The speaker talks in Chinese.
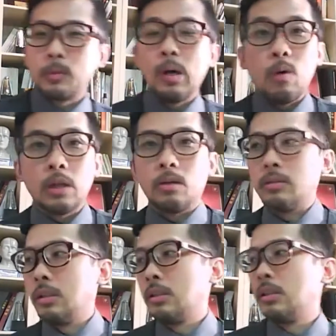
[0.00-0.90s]
万花
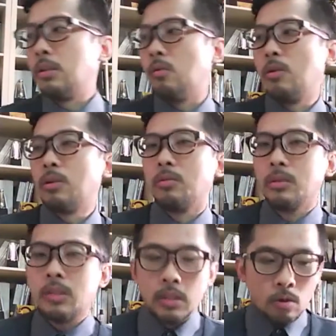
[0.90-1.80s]
筒这个事情，万花筒
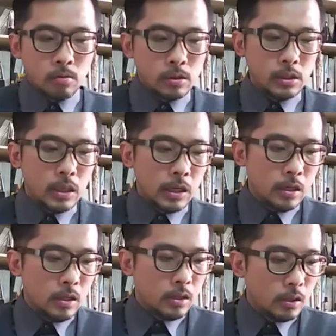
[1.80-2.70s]
的这个东西啊，
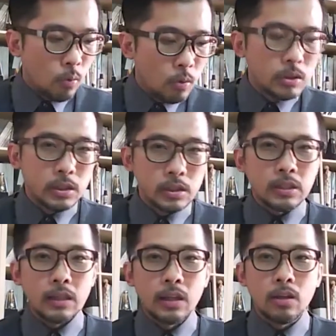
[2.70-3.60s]
它逻辑
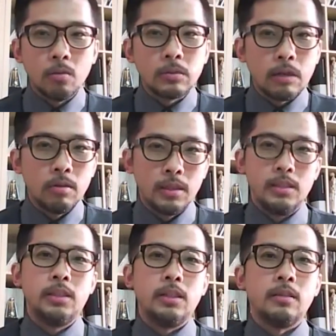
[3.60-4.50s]
上它构造会
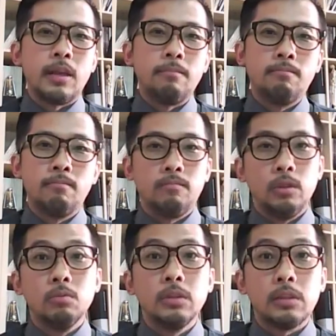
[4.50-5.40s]
很简单，
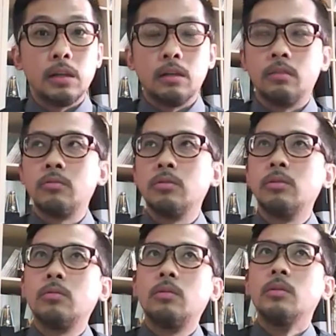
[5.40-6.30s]
理论上哦，就
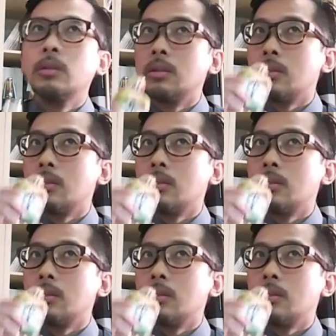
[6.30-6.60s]
是说，